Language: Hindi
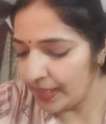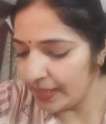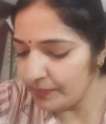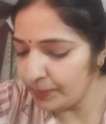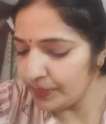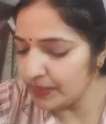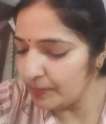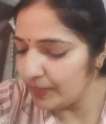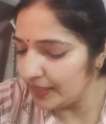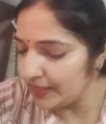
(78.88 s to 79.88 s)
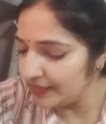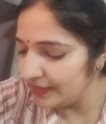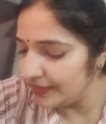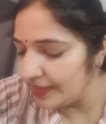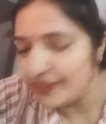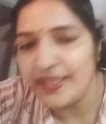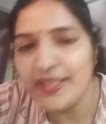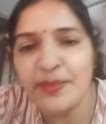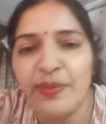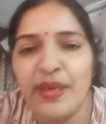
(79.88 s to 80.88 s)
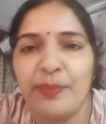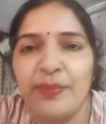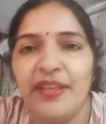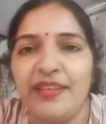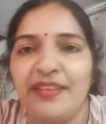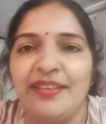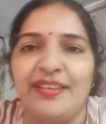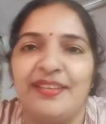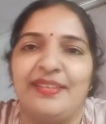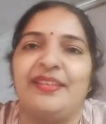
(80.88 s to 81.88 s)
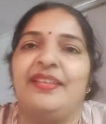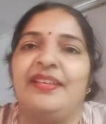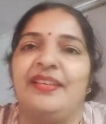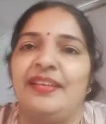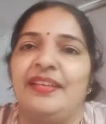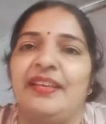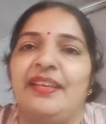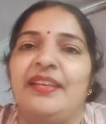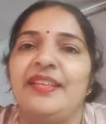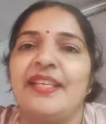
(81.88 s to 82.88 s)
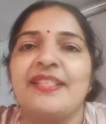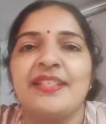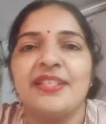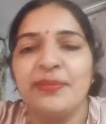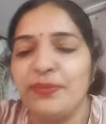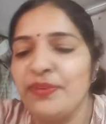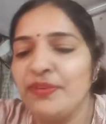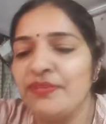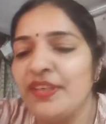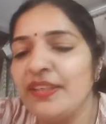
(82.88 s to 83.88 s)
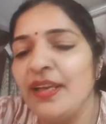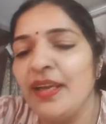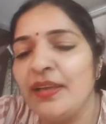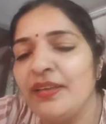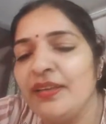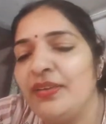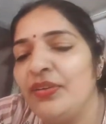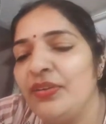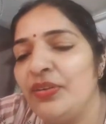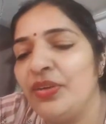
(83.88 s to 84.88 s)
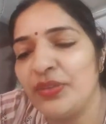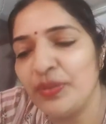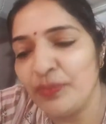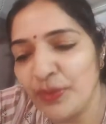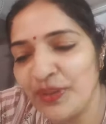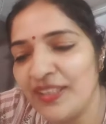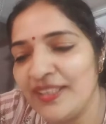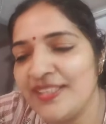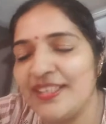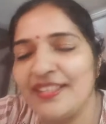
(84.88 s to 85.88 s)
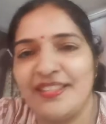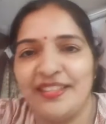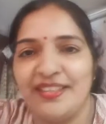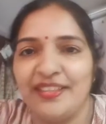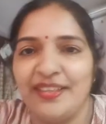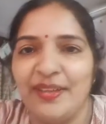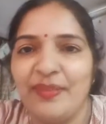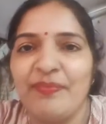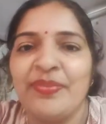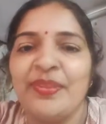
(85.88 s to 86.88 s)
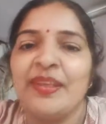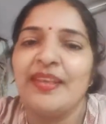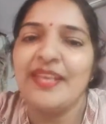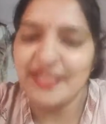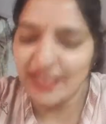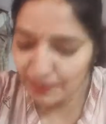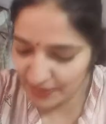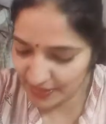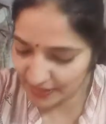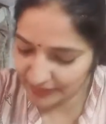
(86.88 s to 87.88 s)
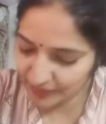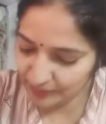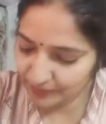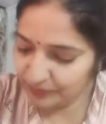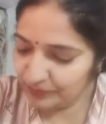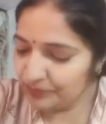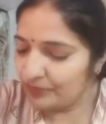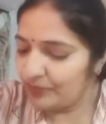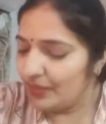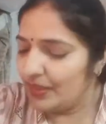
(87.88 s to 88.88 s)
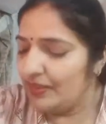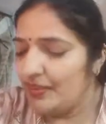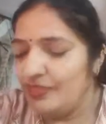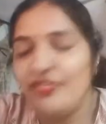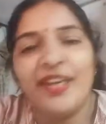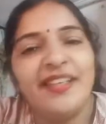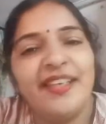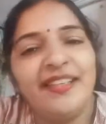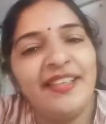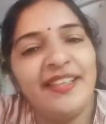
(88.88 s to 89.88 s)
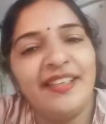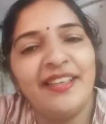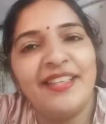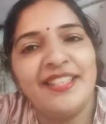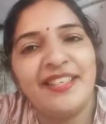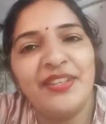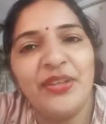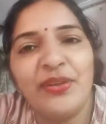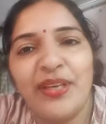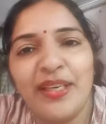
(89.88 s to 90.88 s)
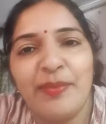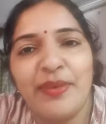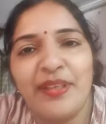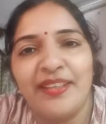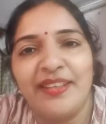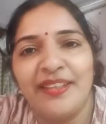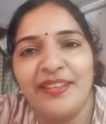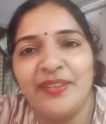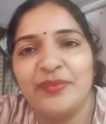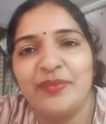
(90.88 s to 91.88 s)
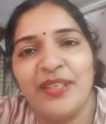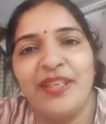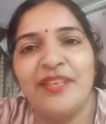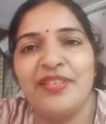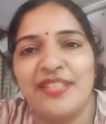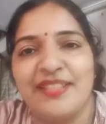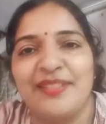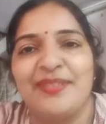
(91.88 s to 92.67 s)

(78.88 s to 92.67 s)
एवं प्रतिभागिता है तेईस में आपने की है ये संक्षिप्त विवरण डॉक्टर मोहनलाल जाट जी का है इसके पश्चात हम व्याख्यान के अगले चरण की ओर आगे बढ़ते हैं धन्यवाद सर